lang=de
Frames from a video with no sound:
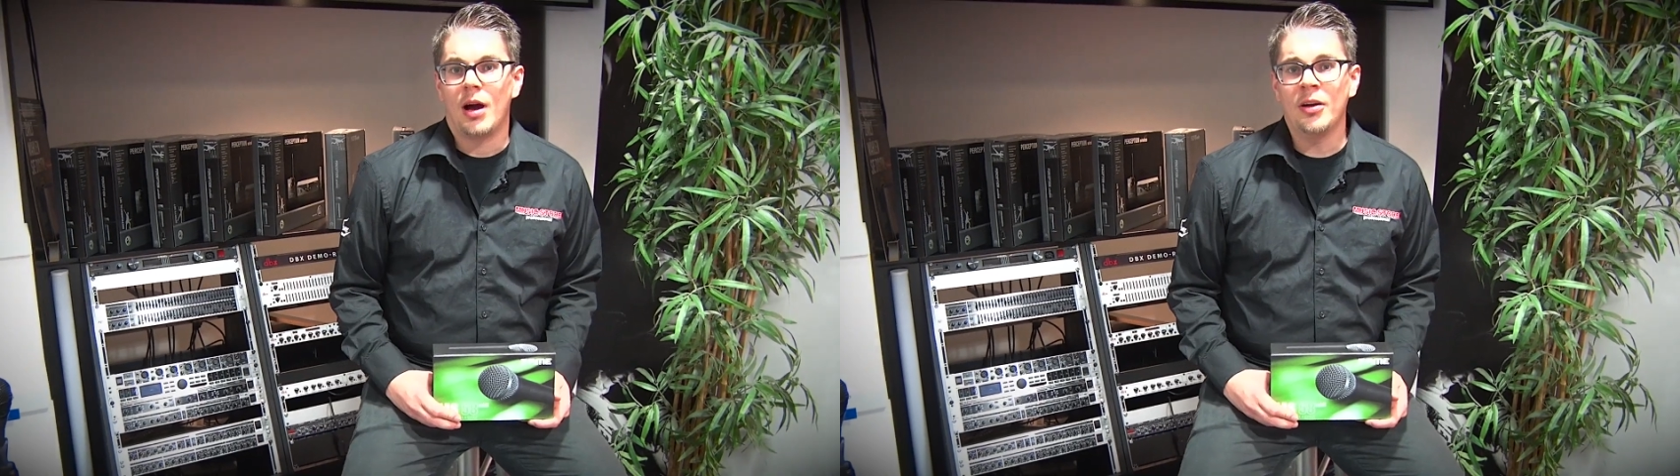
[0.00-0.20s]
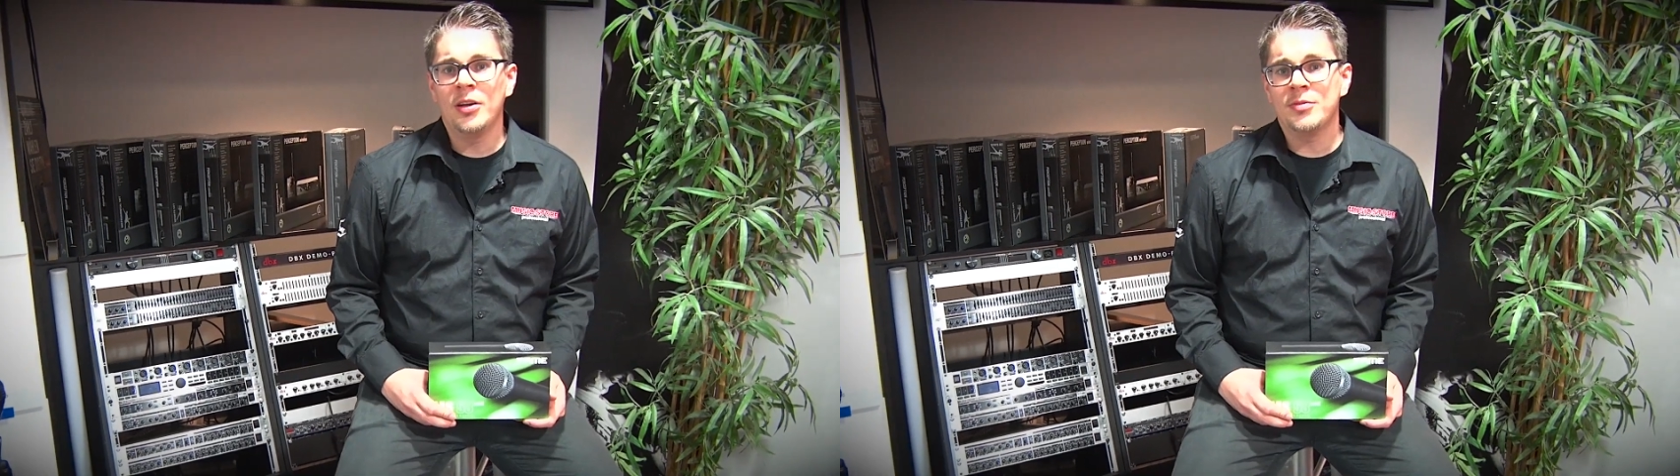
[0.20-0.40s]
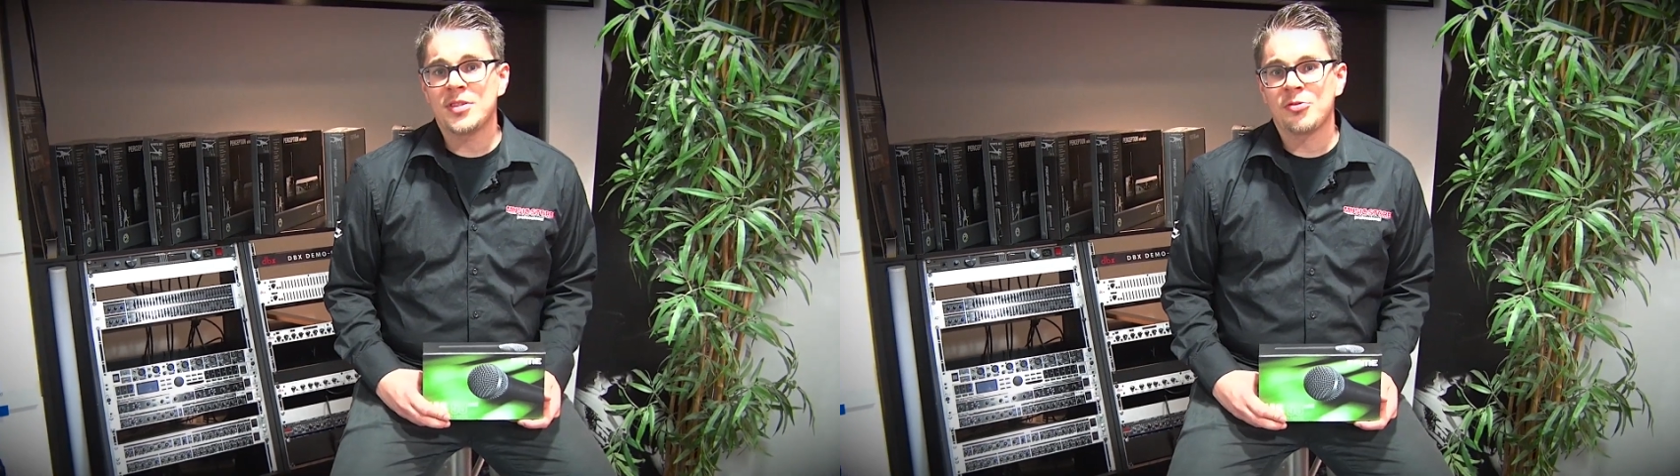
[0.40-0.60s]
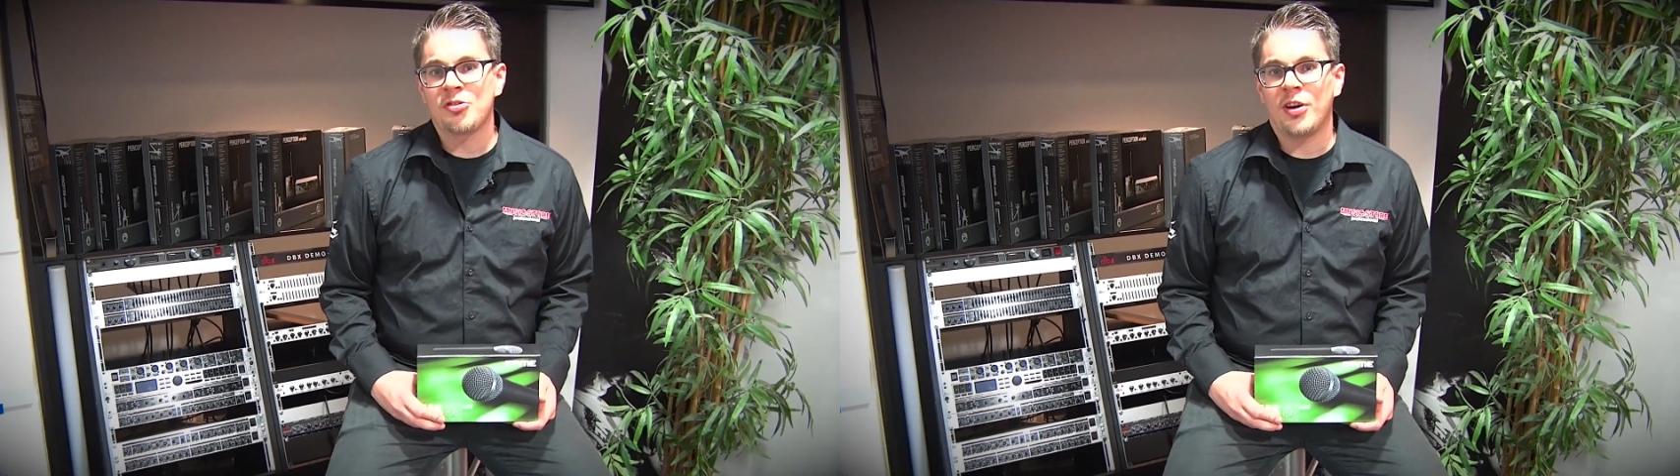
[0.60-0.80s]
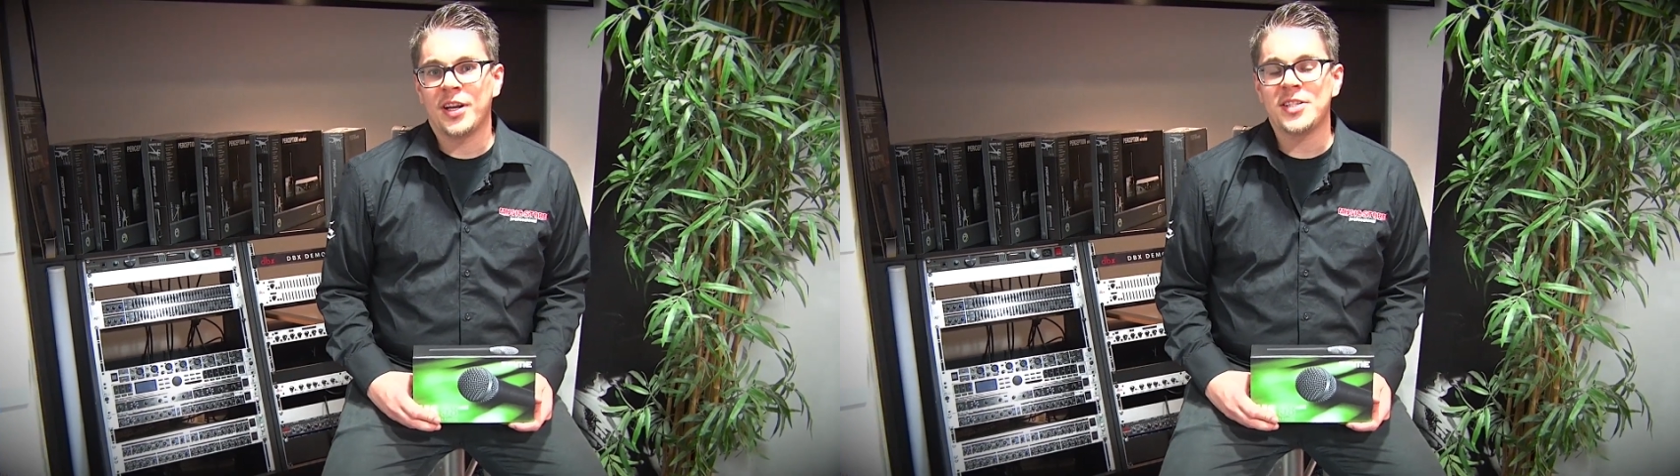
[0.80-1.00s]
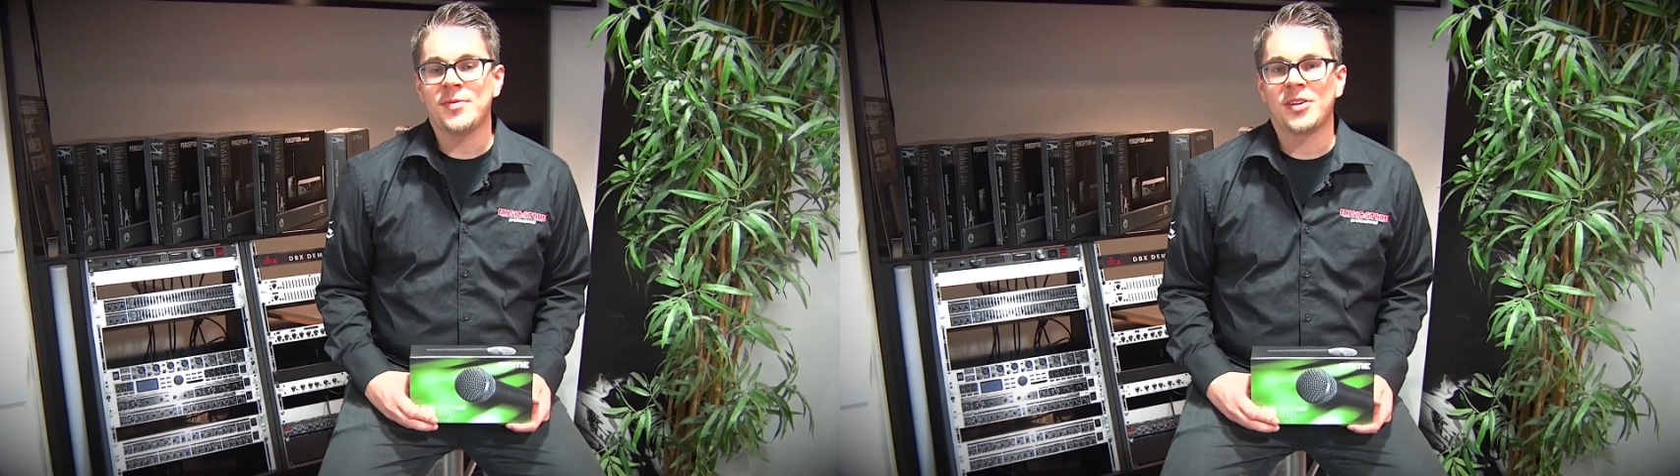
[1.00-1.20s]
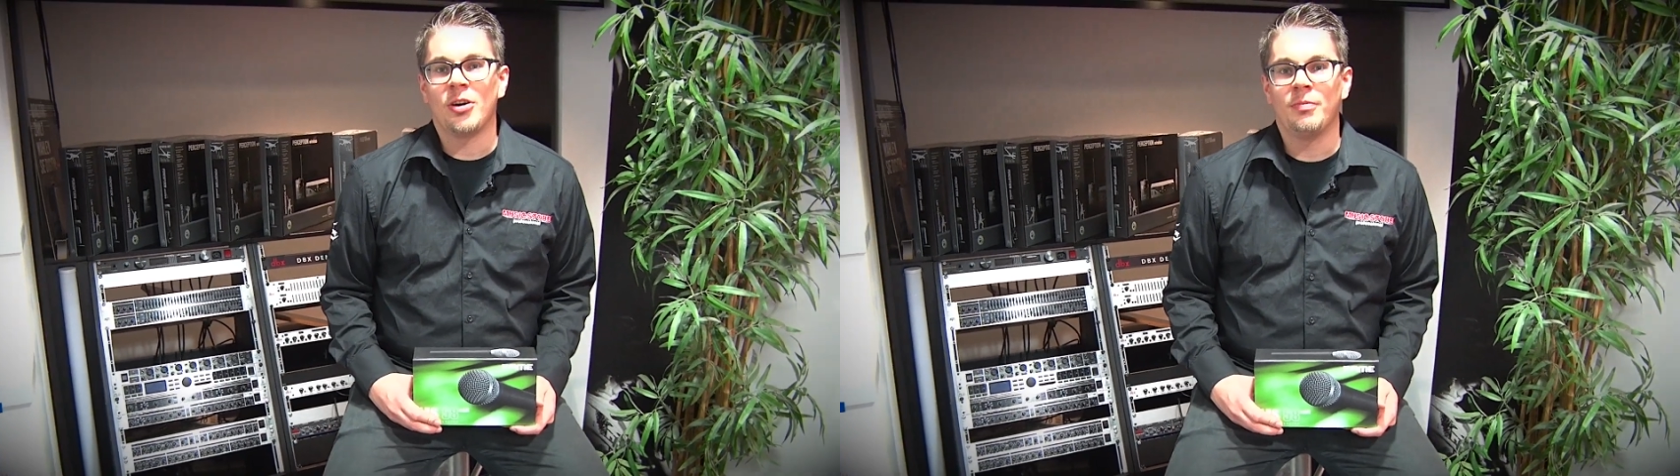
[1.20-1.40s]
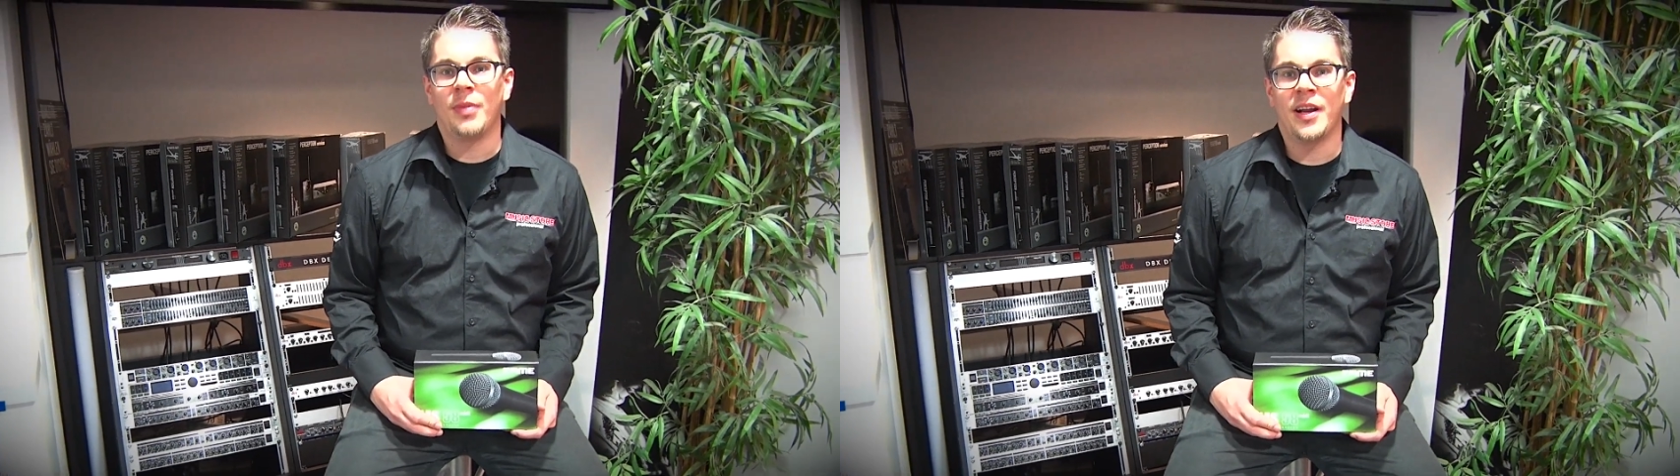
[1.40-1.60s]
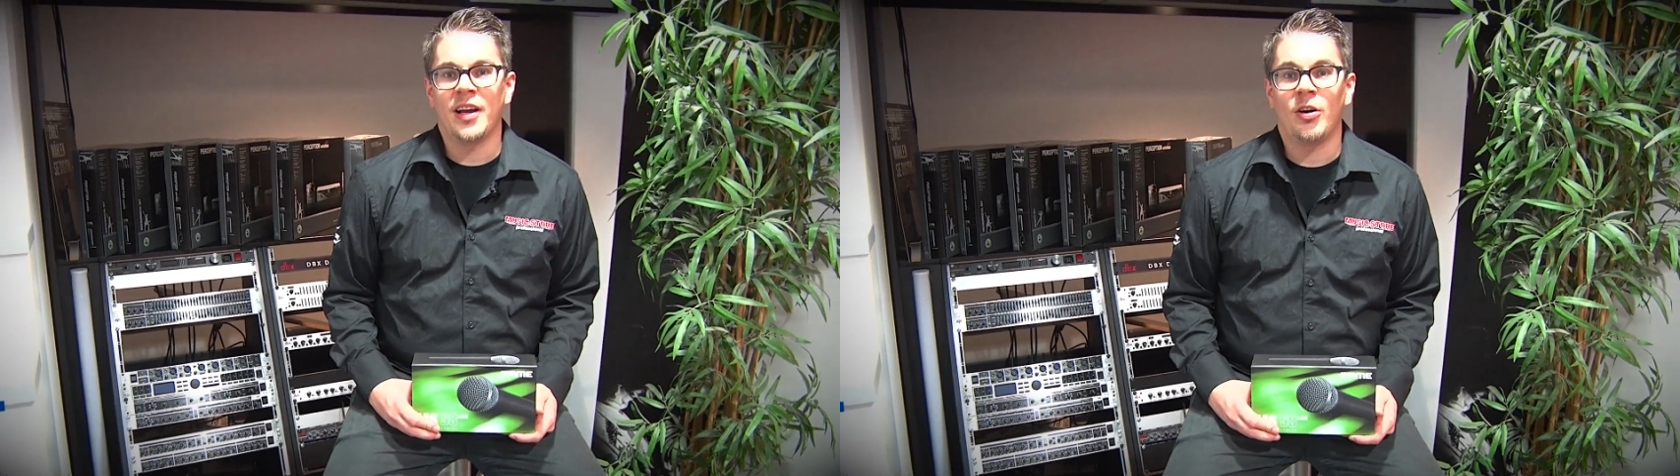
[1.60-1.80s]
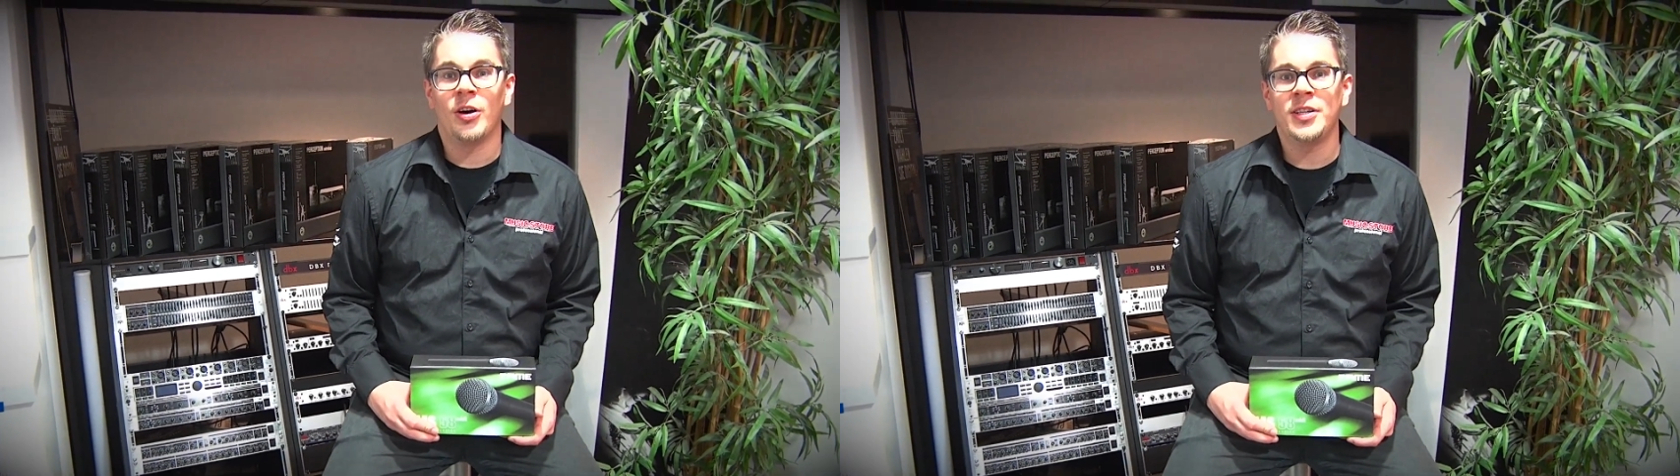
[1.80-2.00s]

Hallo liebe Zuschauer und herzlich willkommen bei der